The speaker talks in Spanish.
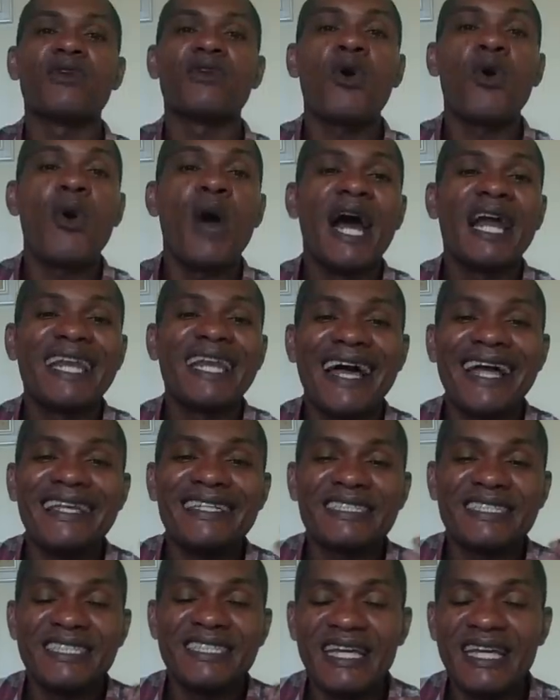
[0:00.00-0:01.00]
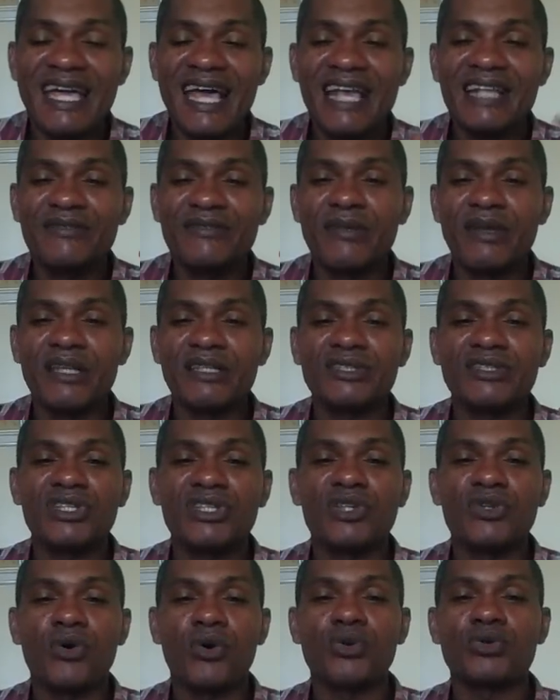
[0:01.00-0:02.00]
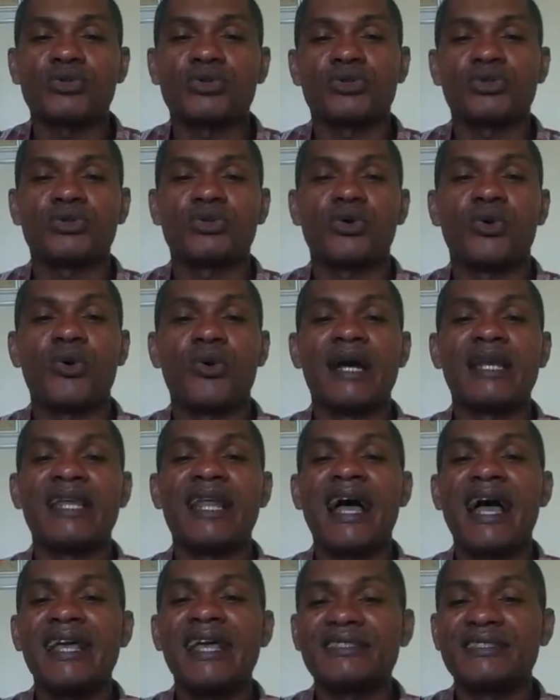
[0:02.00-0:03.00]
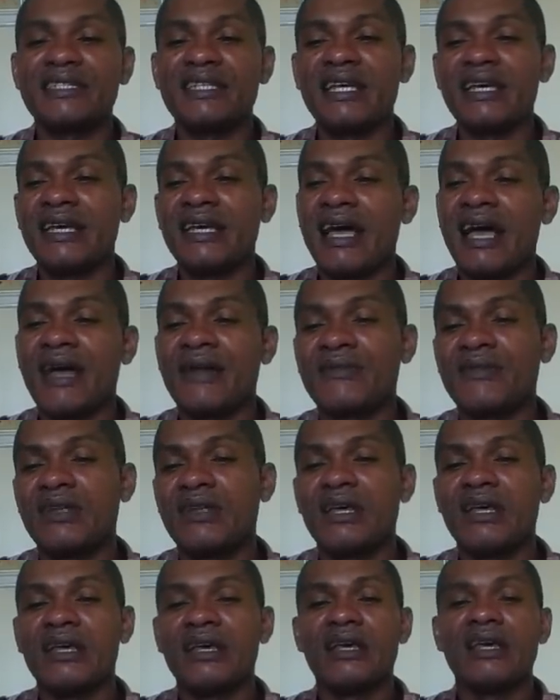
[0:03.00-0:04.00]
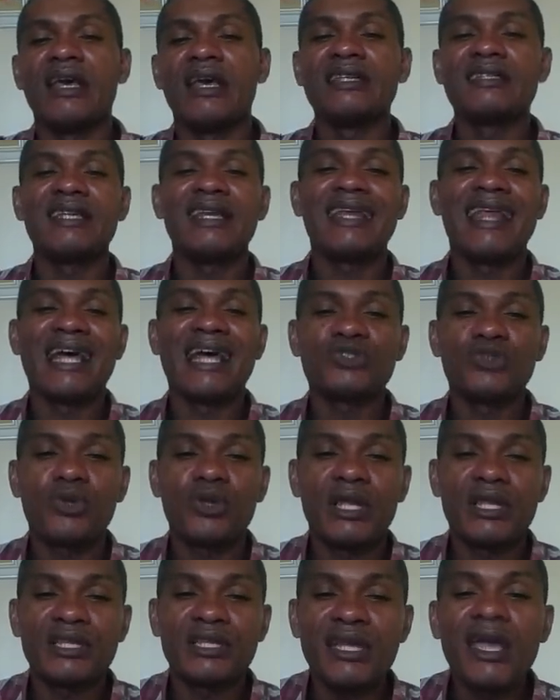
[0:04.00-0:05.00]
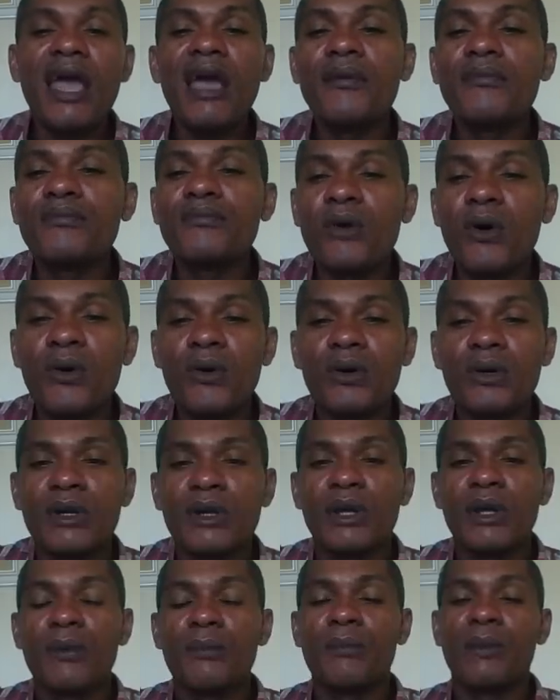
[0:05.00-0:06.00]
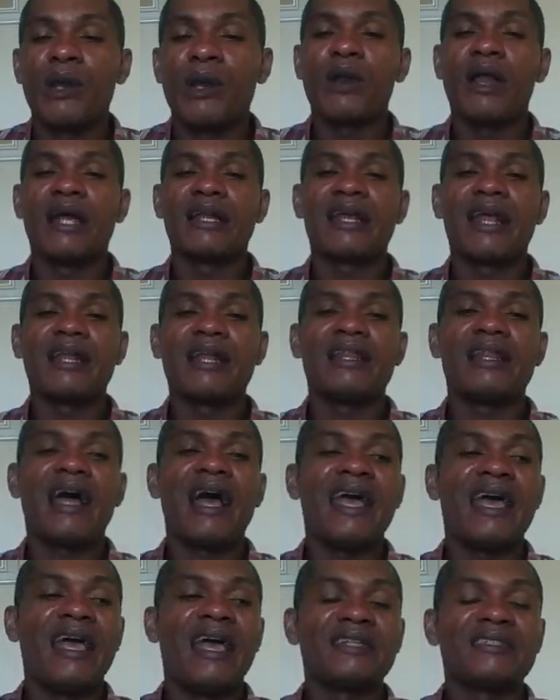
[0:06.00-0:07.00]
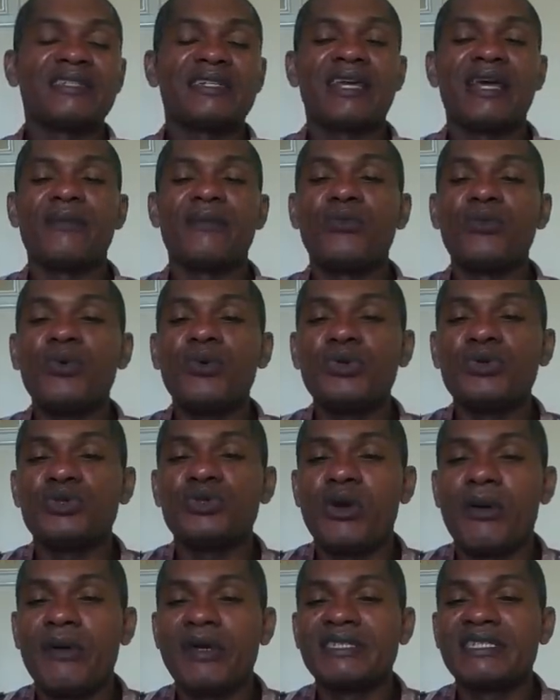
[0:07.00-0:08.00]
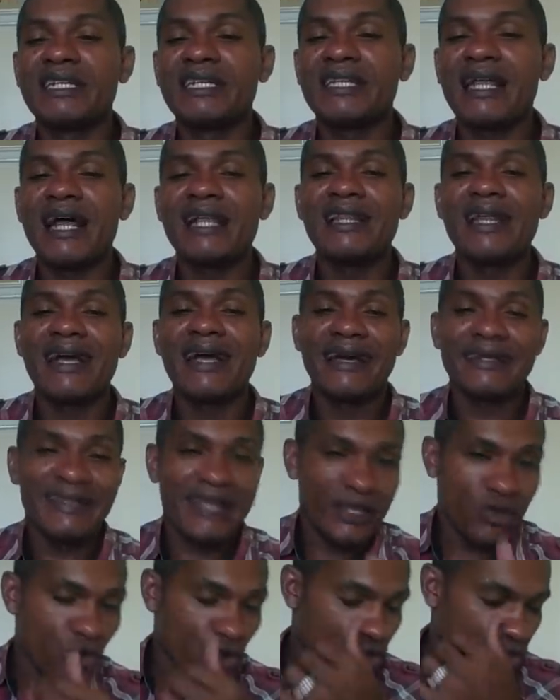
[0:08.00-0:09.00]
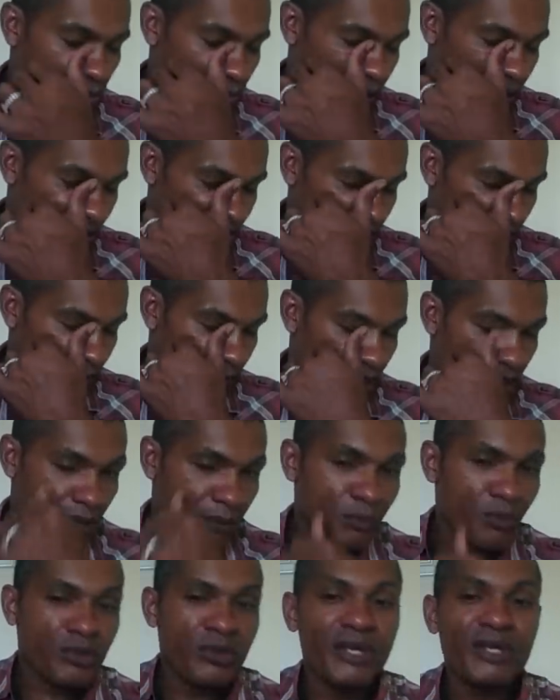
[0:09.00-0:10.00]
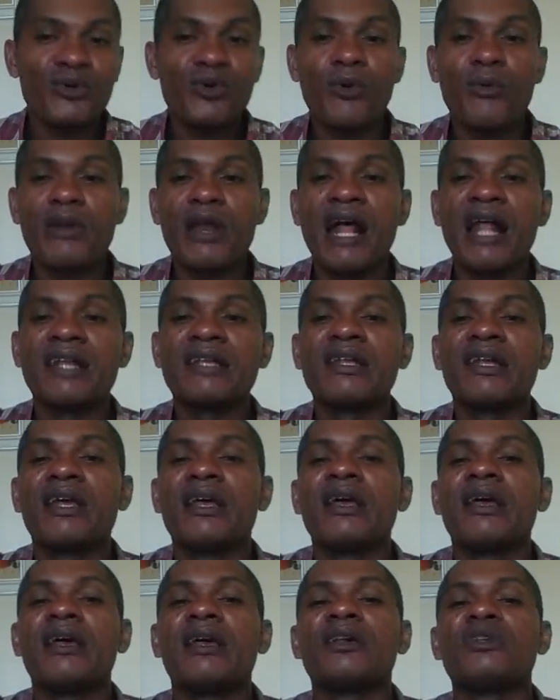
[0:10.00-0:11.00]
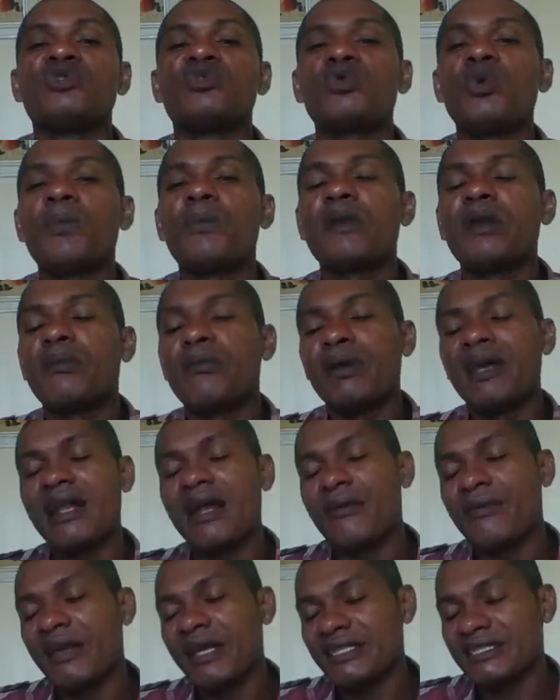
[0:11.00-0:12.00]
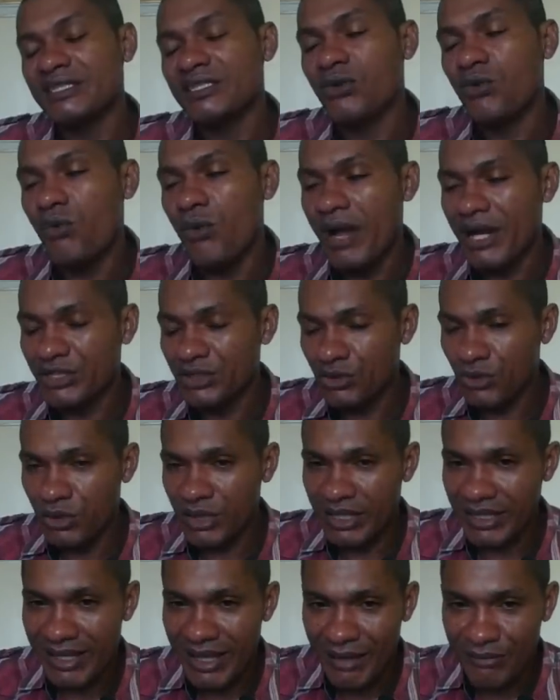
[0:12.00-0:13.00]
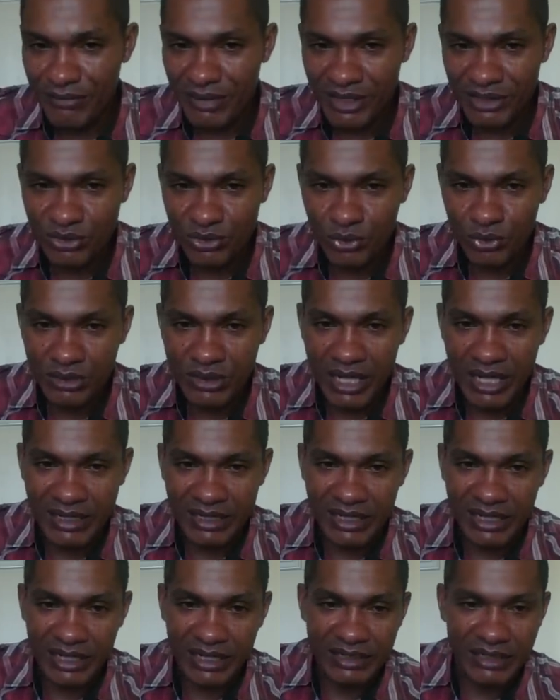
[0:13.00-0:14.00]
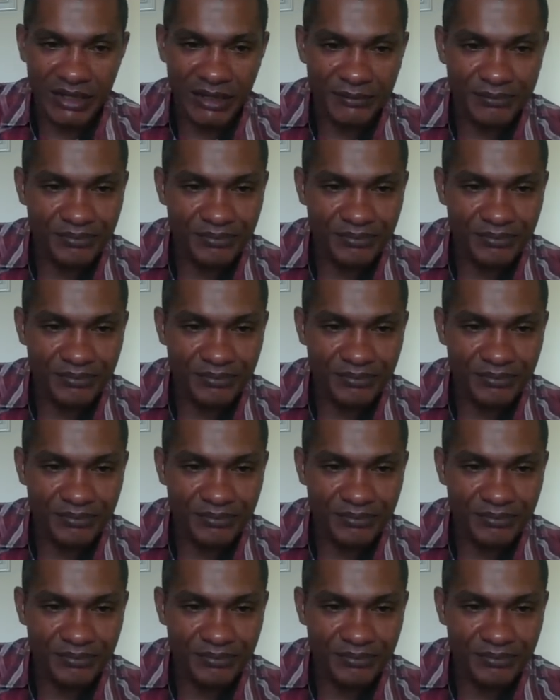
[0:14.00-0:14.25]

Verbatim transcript: Ojalá y sea el 22, ojalá y sea ese lazo de tiempo, pero la realidad es que muchos a veces tardan hasta dos meses para poder cobrar su primera vez cuando le cambian su tarjeta.